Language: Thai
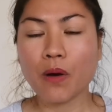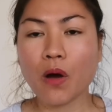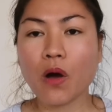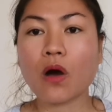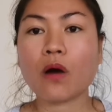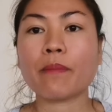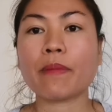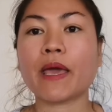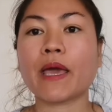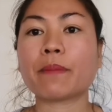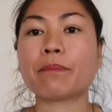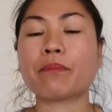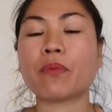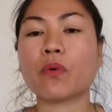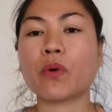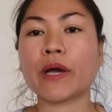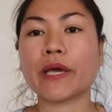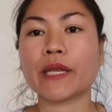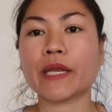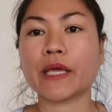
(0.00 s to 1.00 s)
พ่อแม่
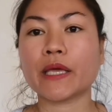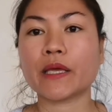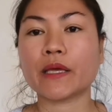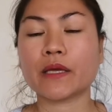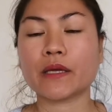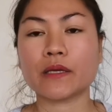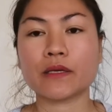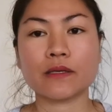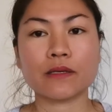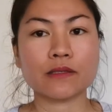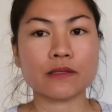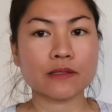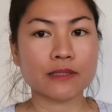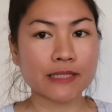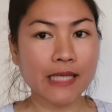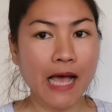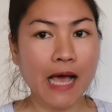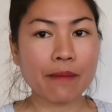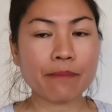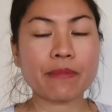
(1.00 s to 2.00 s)
ป่วยนี่
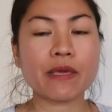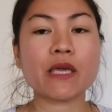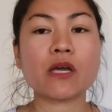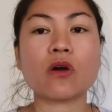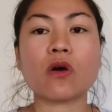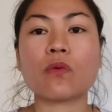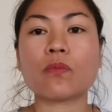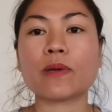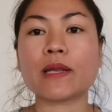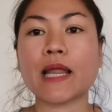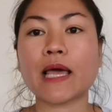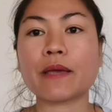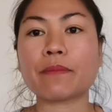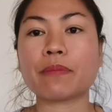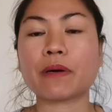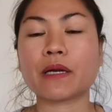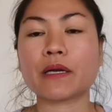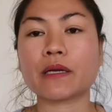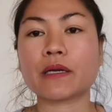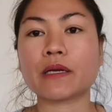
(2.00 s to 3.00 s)
สามีของวิไล
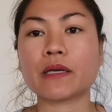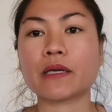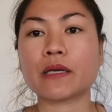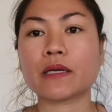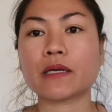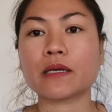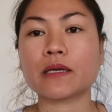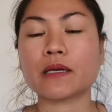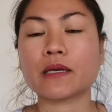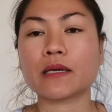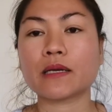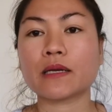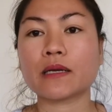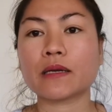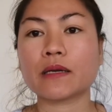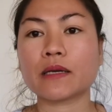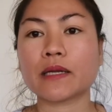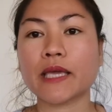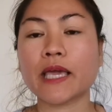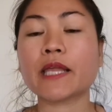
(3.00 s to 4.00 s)
พัน
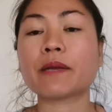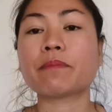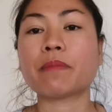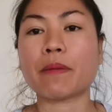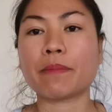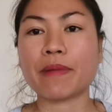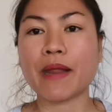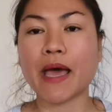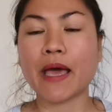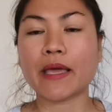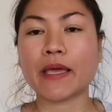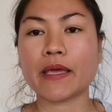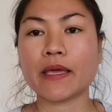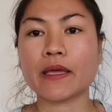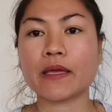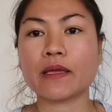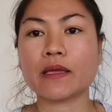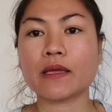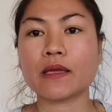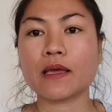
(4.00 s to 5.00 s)
คิดแบบใด
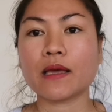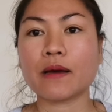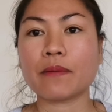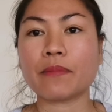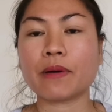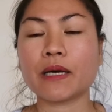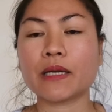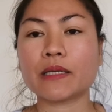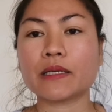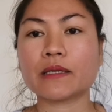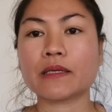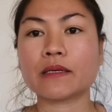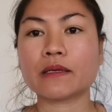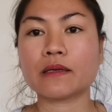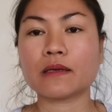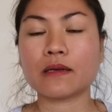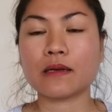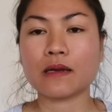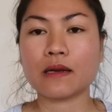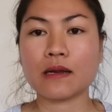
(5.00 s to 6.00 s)
พัน
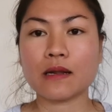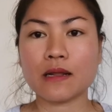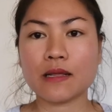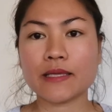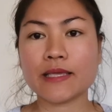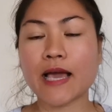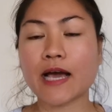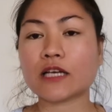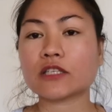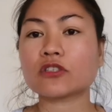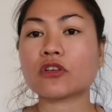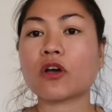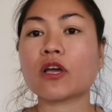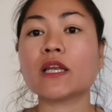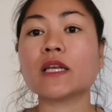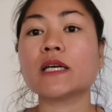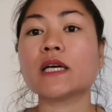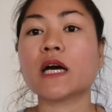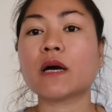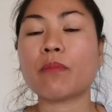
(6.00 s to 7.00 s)
อยากซอย
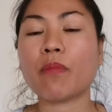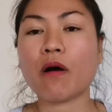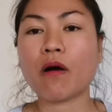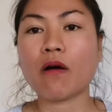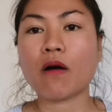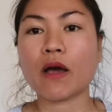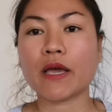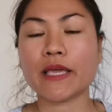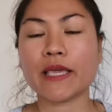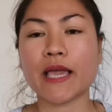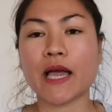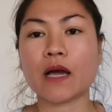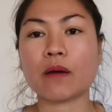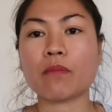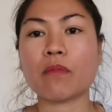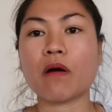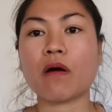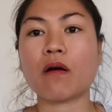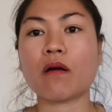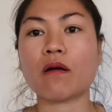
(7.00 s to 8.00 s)
เลือบออียัง
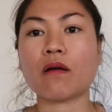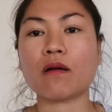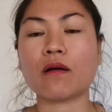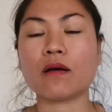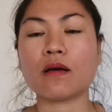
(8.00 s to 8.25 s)
บอ